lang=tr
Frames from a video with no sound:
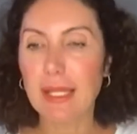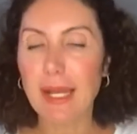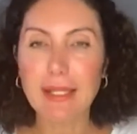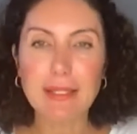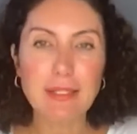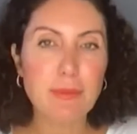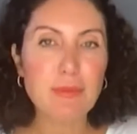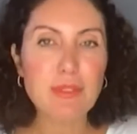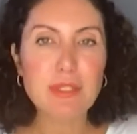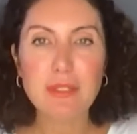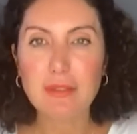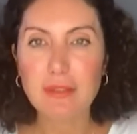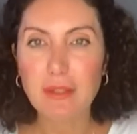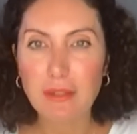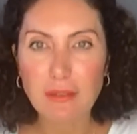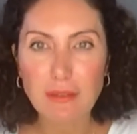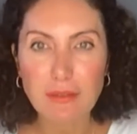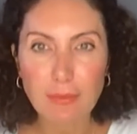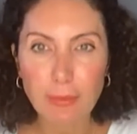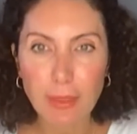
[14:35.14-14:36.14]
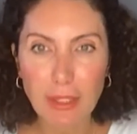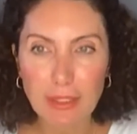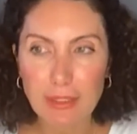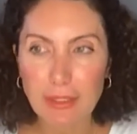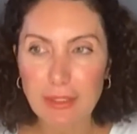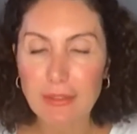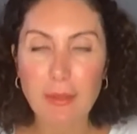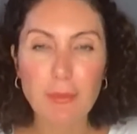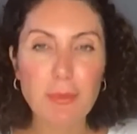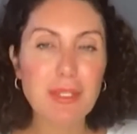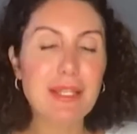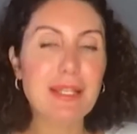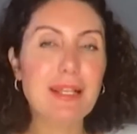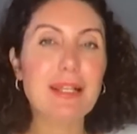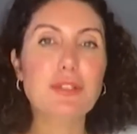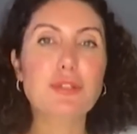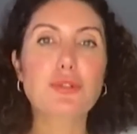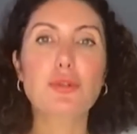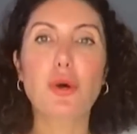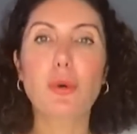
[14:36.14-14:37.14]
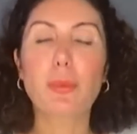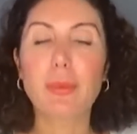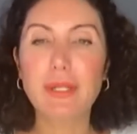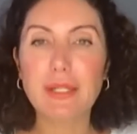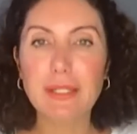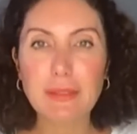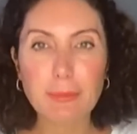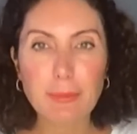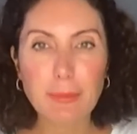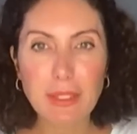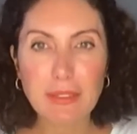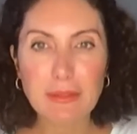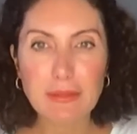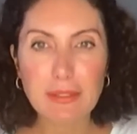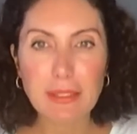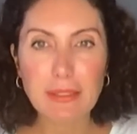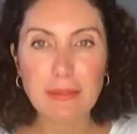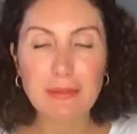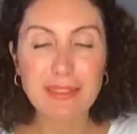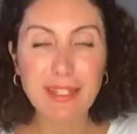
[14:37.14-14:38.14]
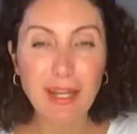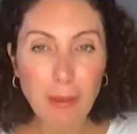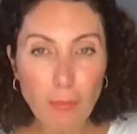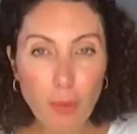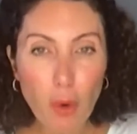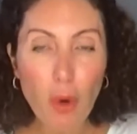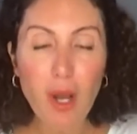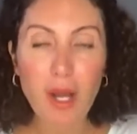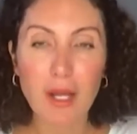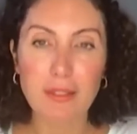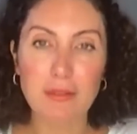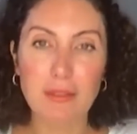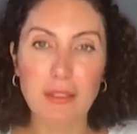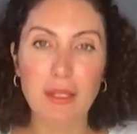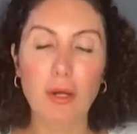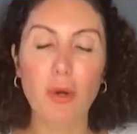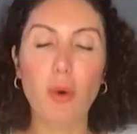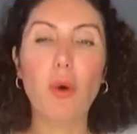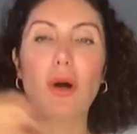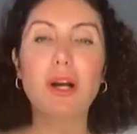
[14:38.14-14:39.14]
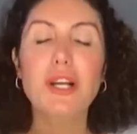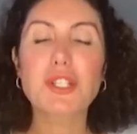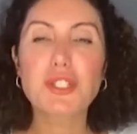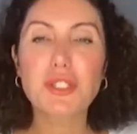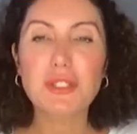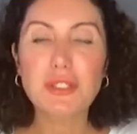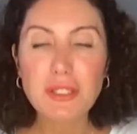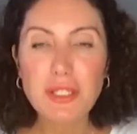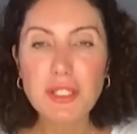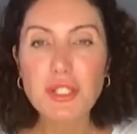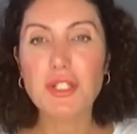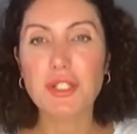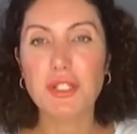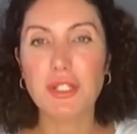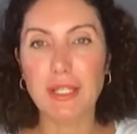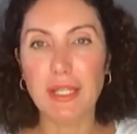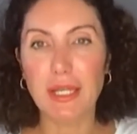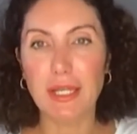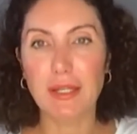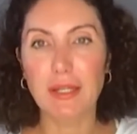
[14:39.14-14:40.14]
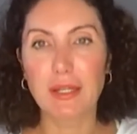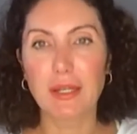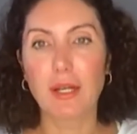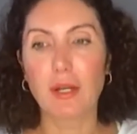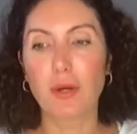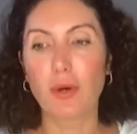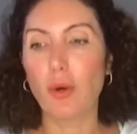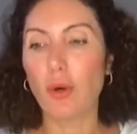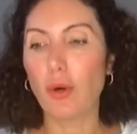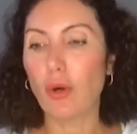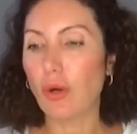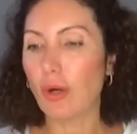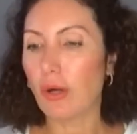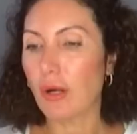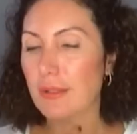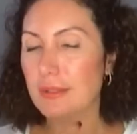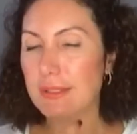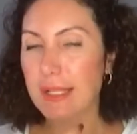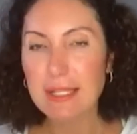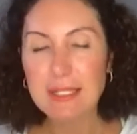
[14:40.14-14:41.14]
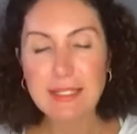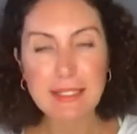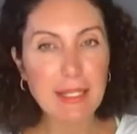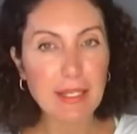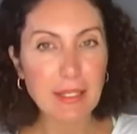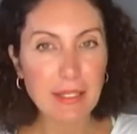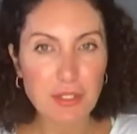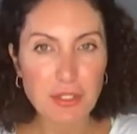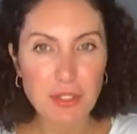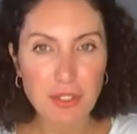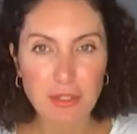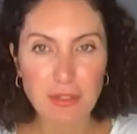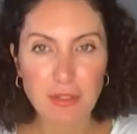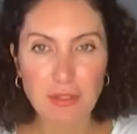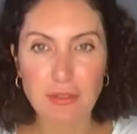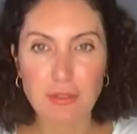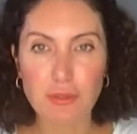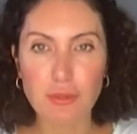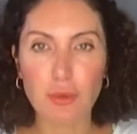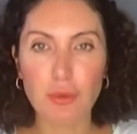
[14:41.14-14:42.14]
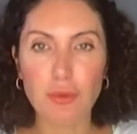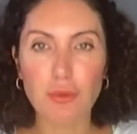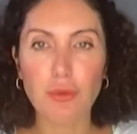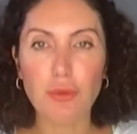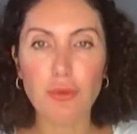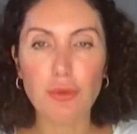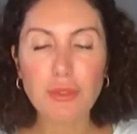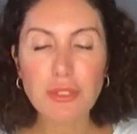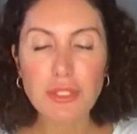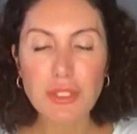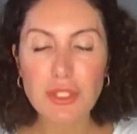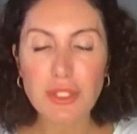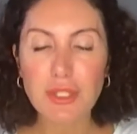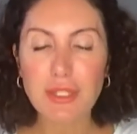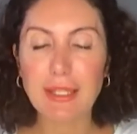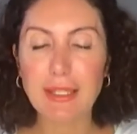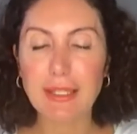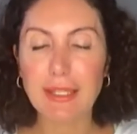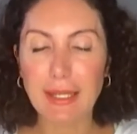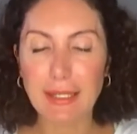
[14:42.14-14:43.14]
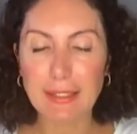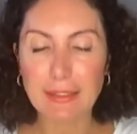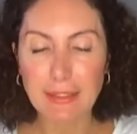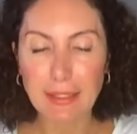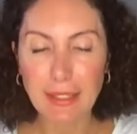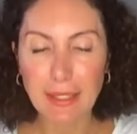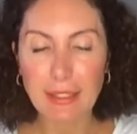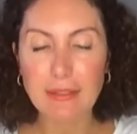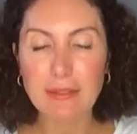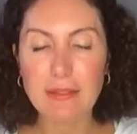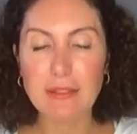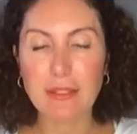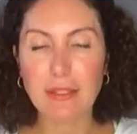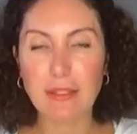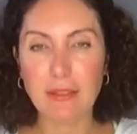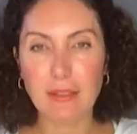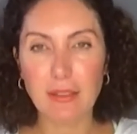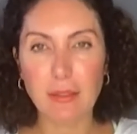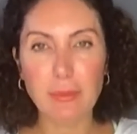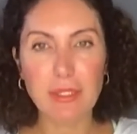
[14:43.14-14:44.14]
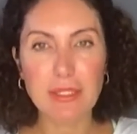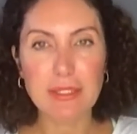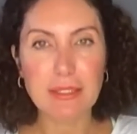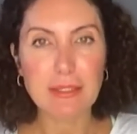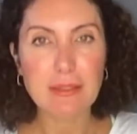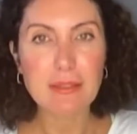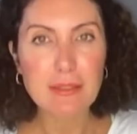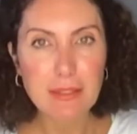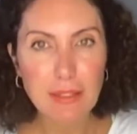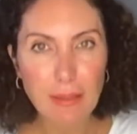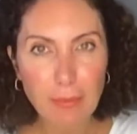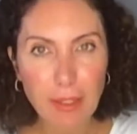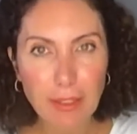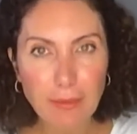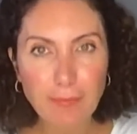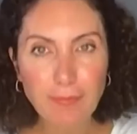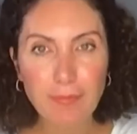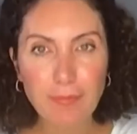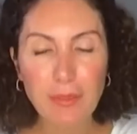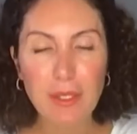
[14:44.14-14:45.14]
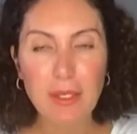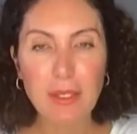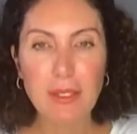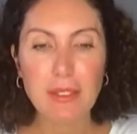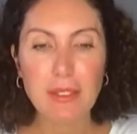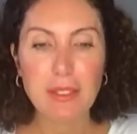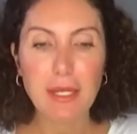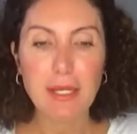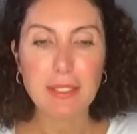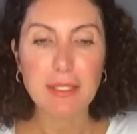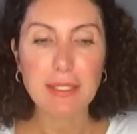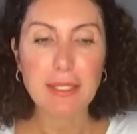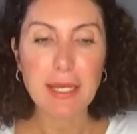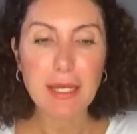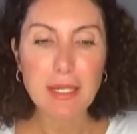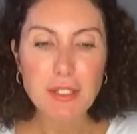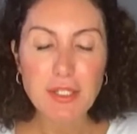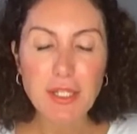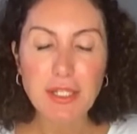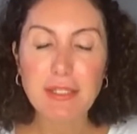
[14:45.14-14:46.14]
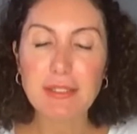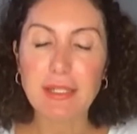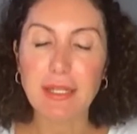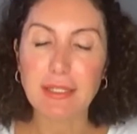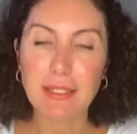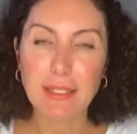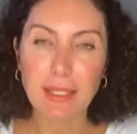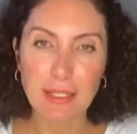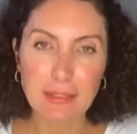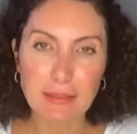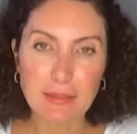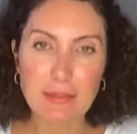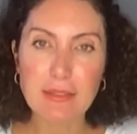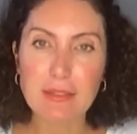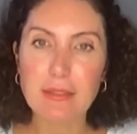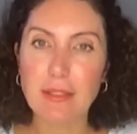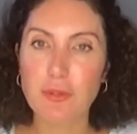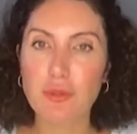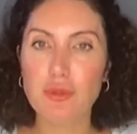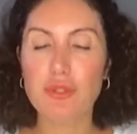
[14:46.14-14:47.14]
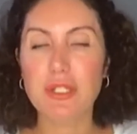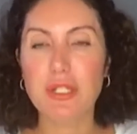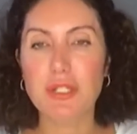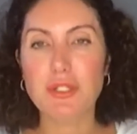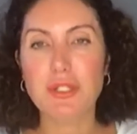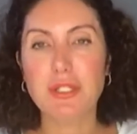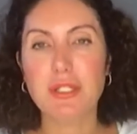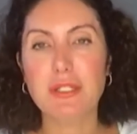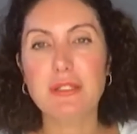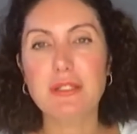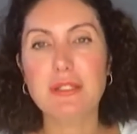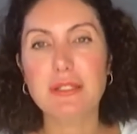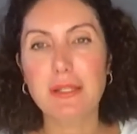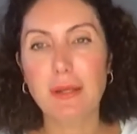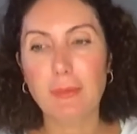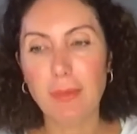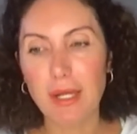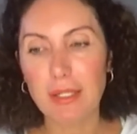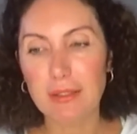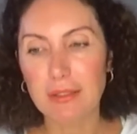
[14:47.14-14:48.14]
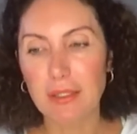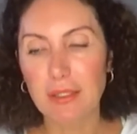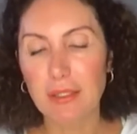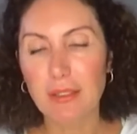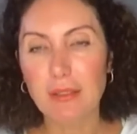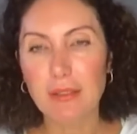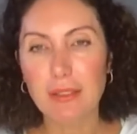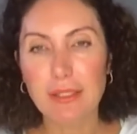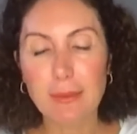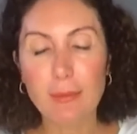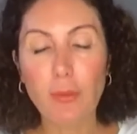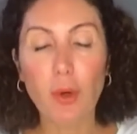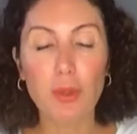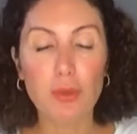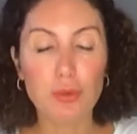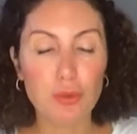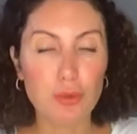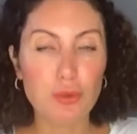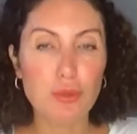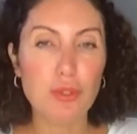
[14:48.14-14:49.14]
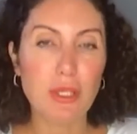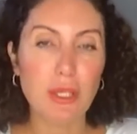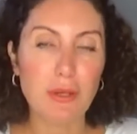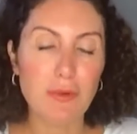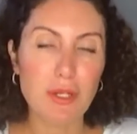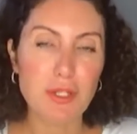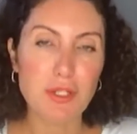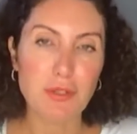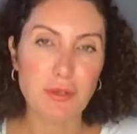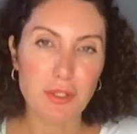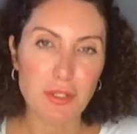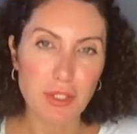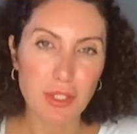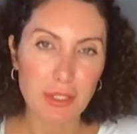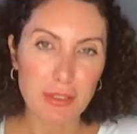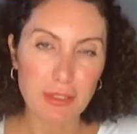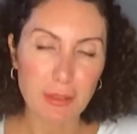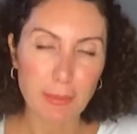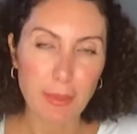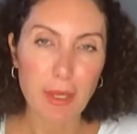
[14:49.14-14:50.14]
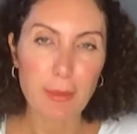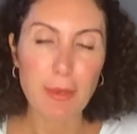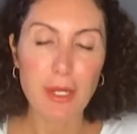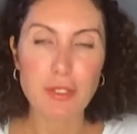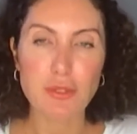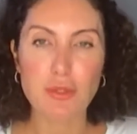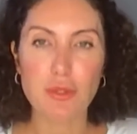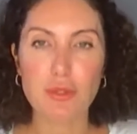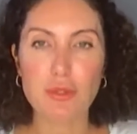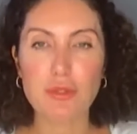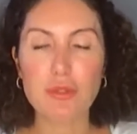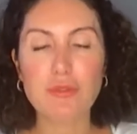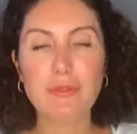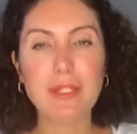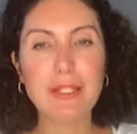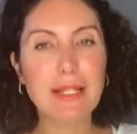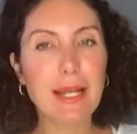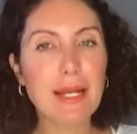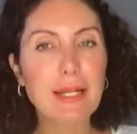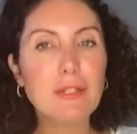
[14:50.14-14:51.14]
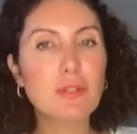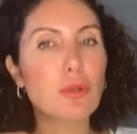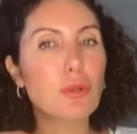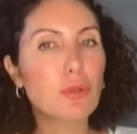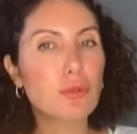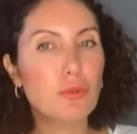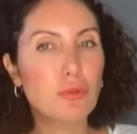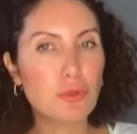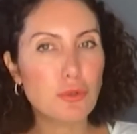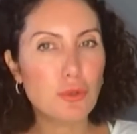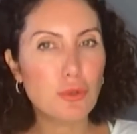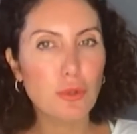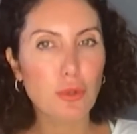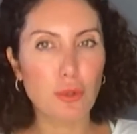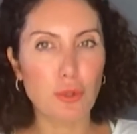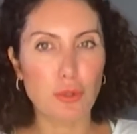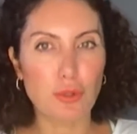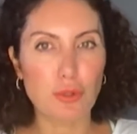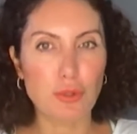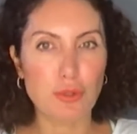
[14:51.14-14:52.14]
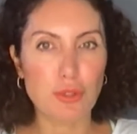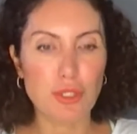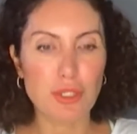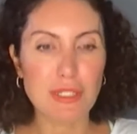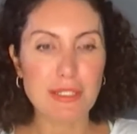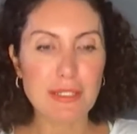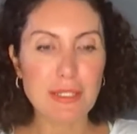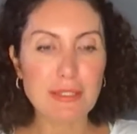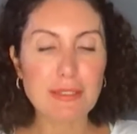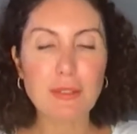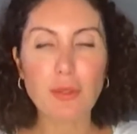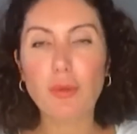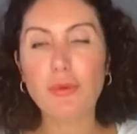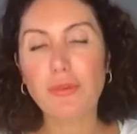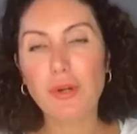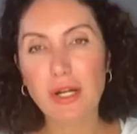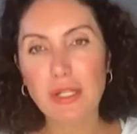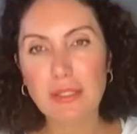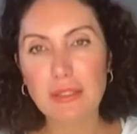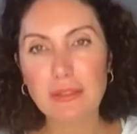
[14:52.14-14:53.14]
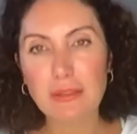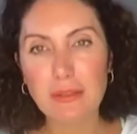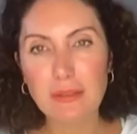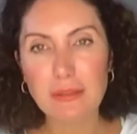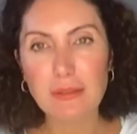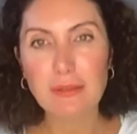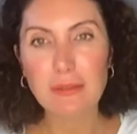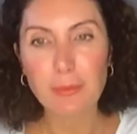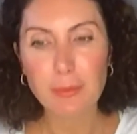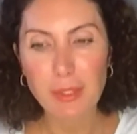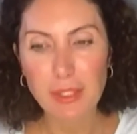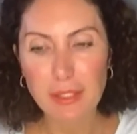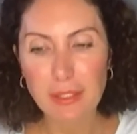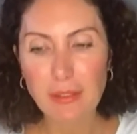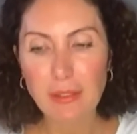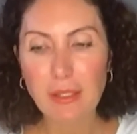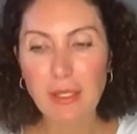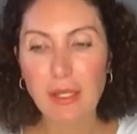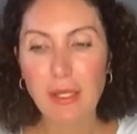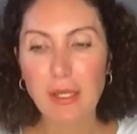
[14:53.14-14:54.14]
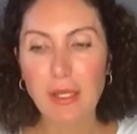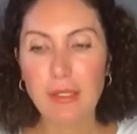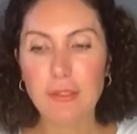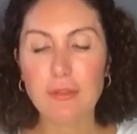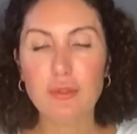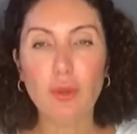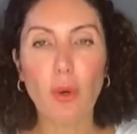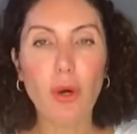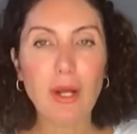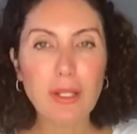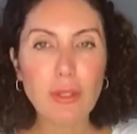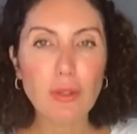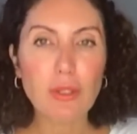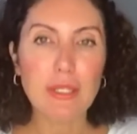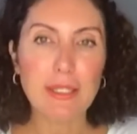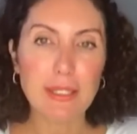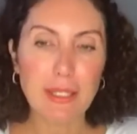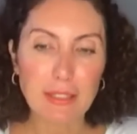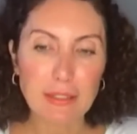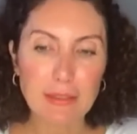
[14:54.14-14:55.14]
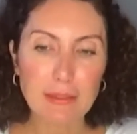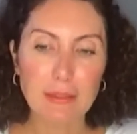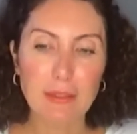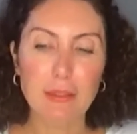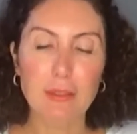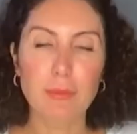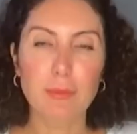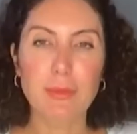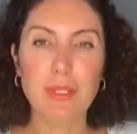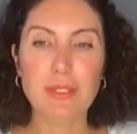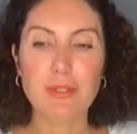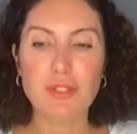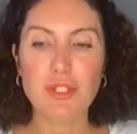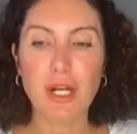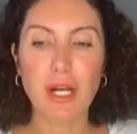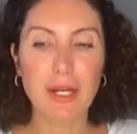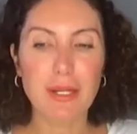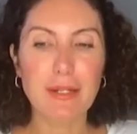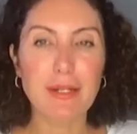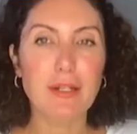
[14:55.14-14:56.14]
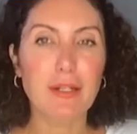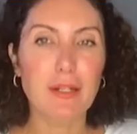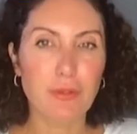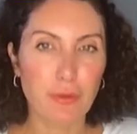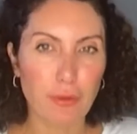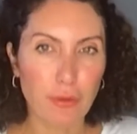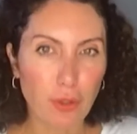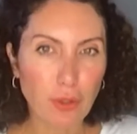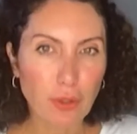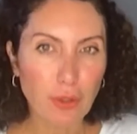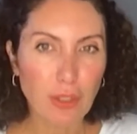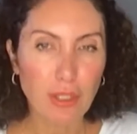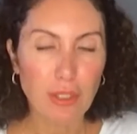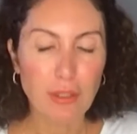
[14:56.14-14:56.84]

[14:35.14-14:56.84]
kendimizi dağıtmak ya da biriyle sohbet etmek değil, tam o an o acının içinde o neyse yaşadığınız o duygunun içinde kendi kendinize kalabildiğiniz zaman yani gerçekten kendinizle yüzleştiğiniz zaman kim olduğunuzu yavaş yavaş anlamaya başlıyorsunuz ve nerede olduğunuzu görüyorsunuz. İşte zaten o farkındalıkta biri doğal olarak bir çare arıyor.